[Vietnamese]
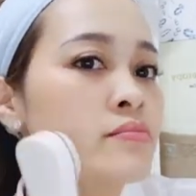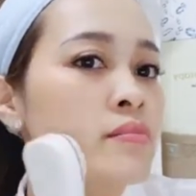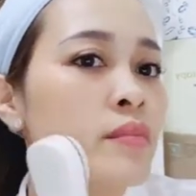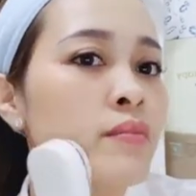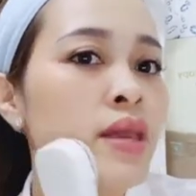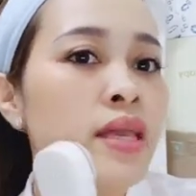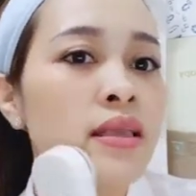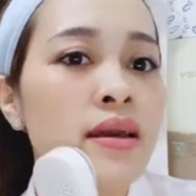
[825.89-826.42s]

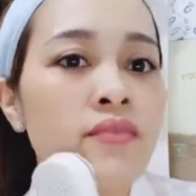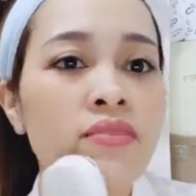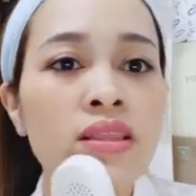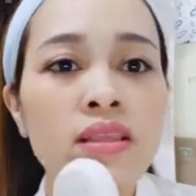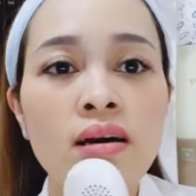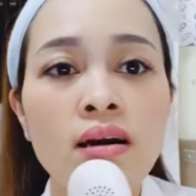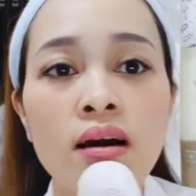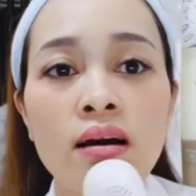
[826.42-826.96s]
bị những cái vết
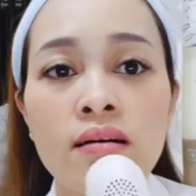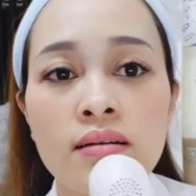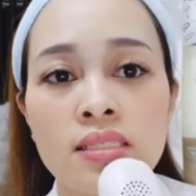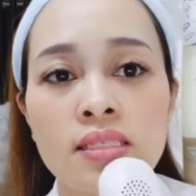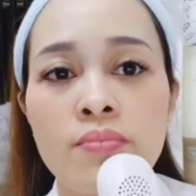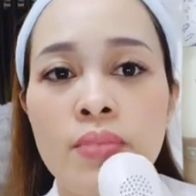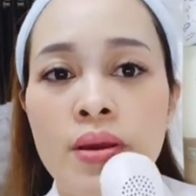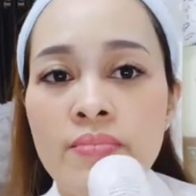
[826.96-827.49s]
thương hở
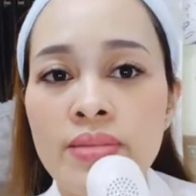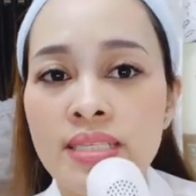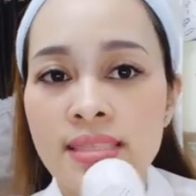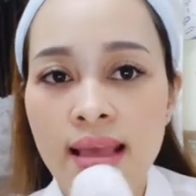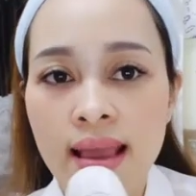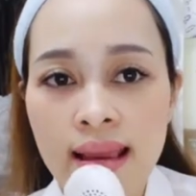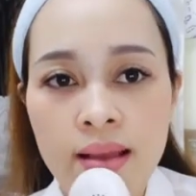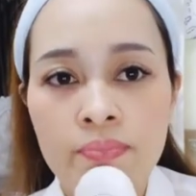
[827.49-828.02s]
trên bề mặt
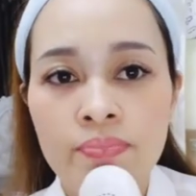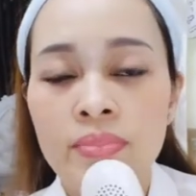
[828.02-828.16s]
da